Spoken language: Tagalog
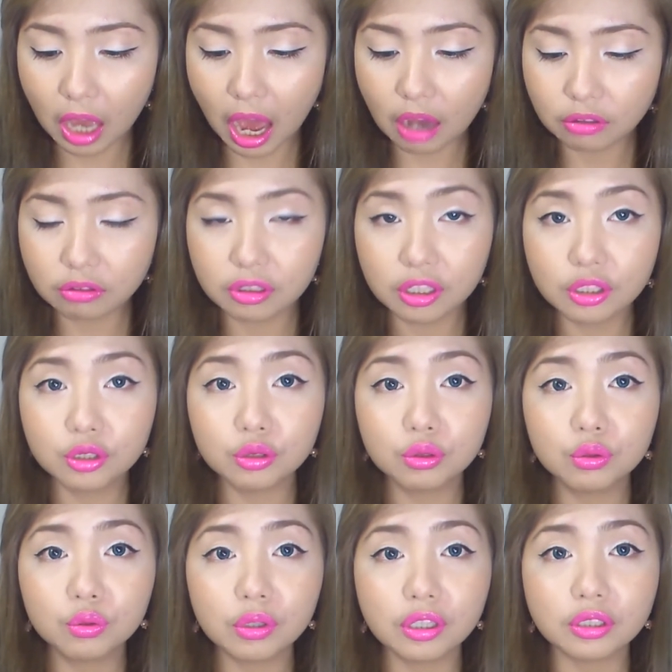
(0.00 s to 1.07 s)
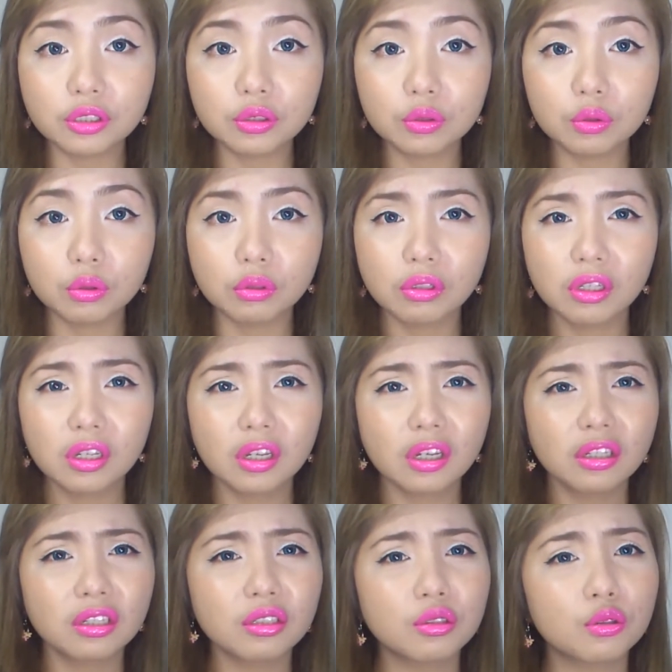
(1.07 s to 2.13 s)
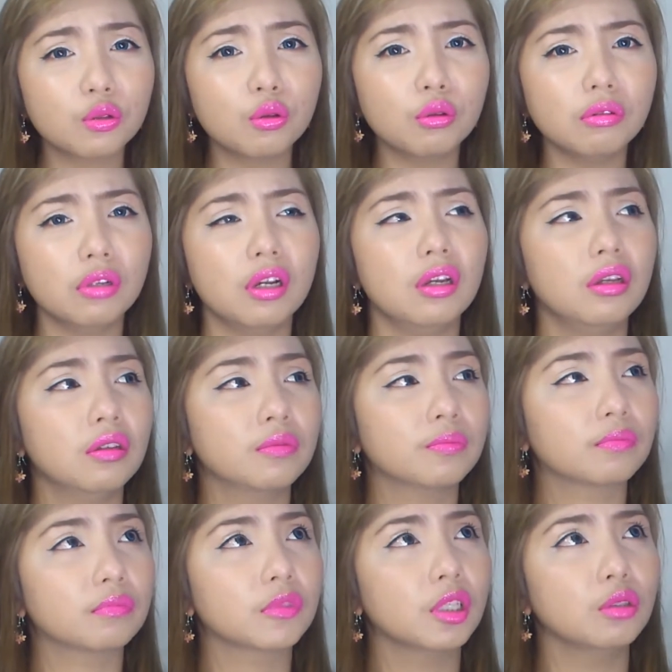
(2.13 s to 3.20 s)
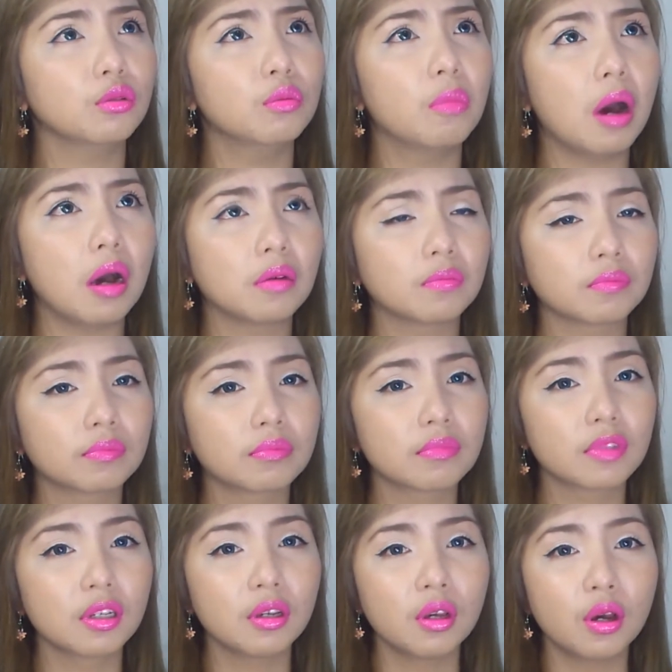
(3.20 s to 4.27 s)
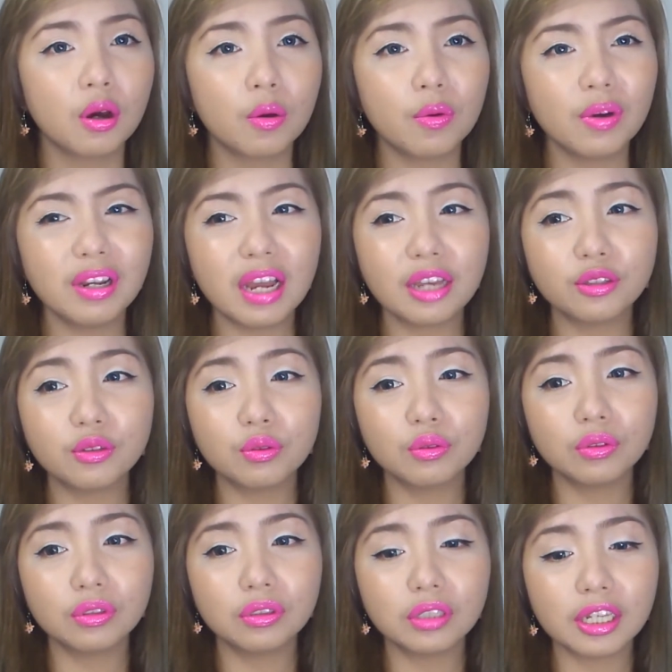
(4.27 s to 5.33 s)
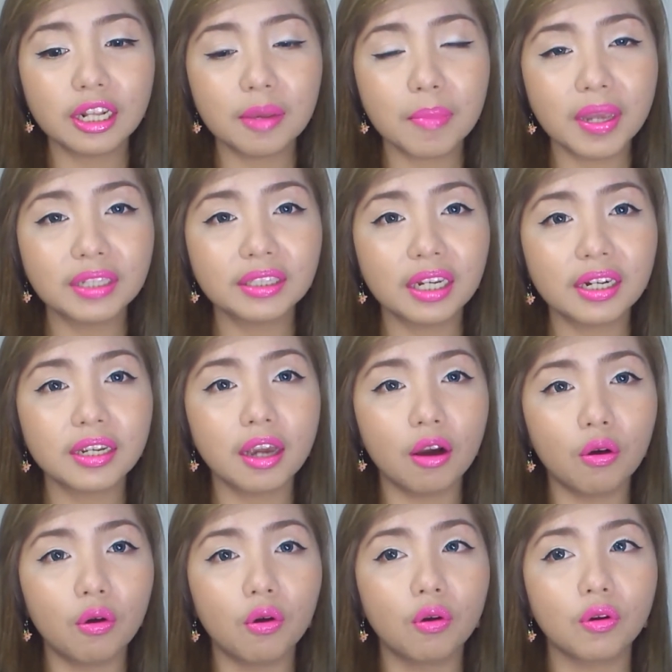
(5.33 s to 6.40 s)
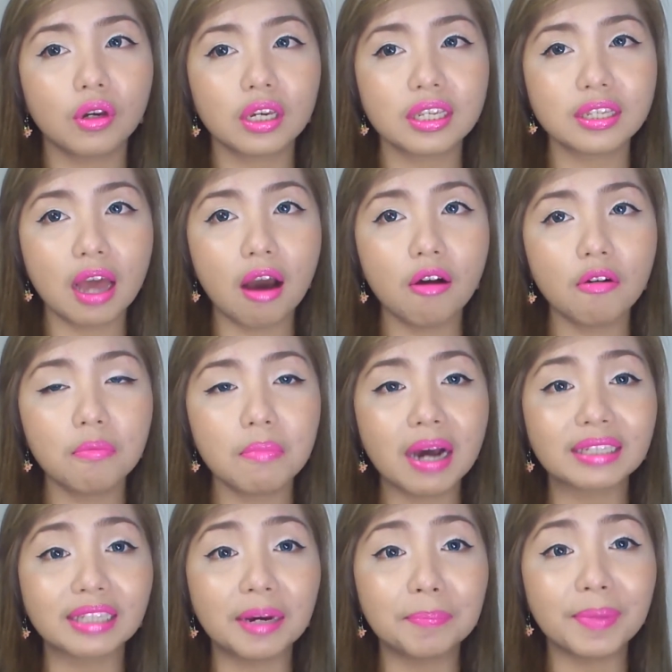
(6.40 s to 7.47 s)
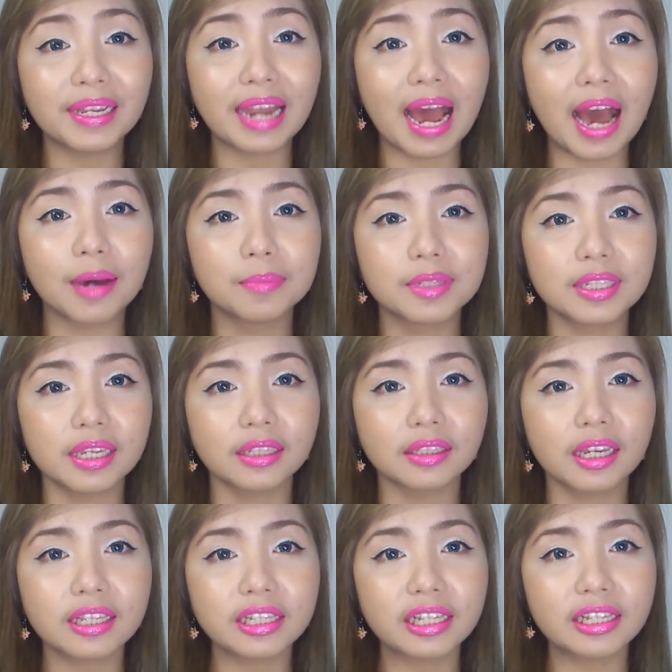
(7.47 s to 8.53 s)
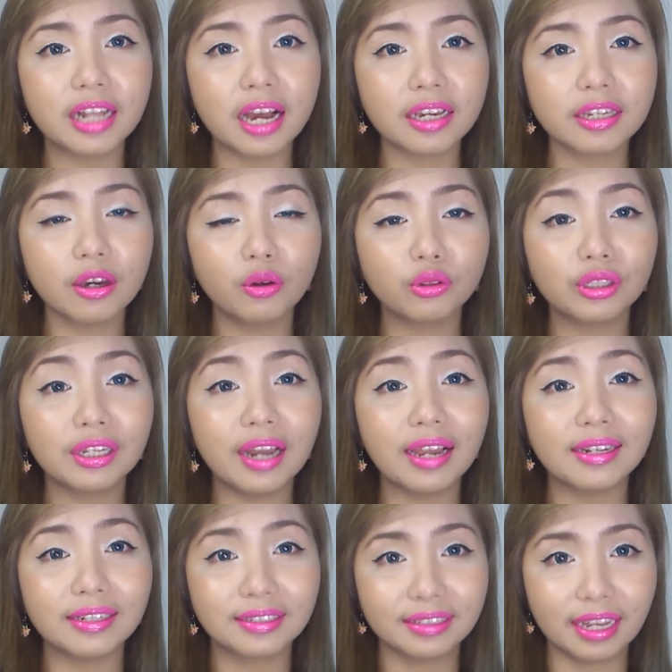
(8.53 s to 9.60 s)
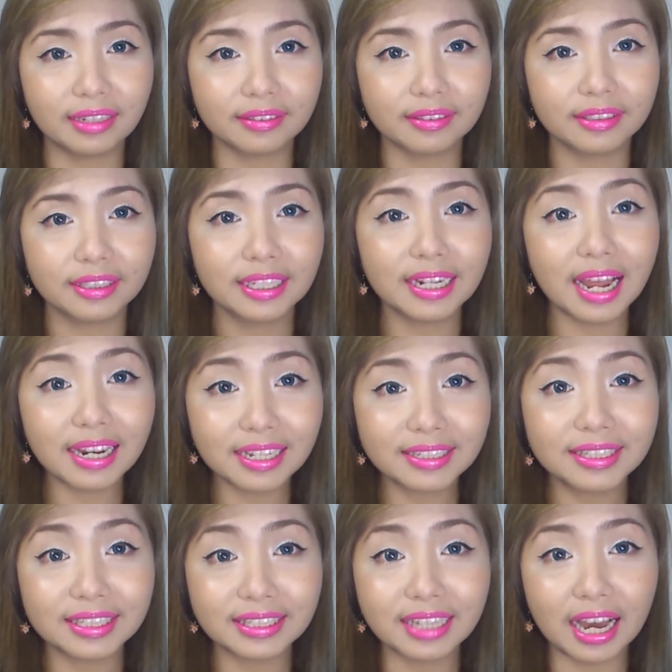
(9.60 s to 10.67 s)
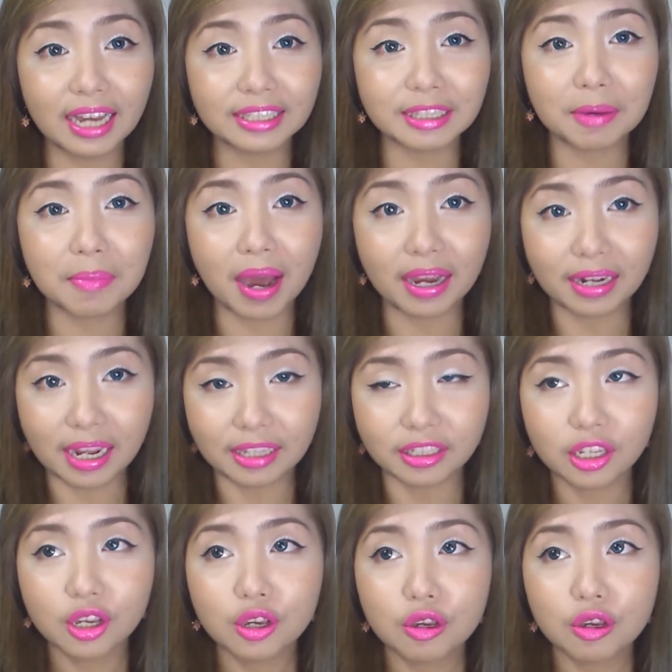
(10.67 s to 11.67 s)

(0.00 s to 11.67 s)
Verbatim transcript: How did you do in school? Sa school, ah, ano ba? Wala, nung elementary ako, isa akong batang pala absent. As in, lagi akong nilalagnat. Nilalagnat ng katamaran.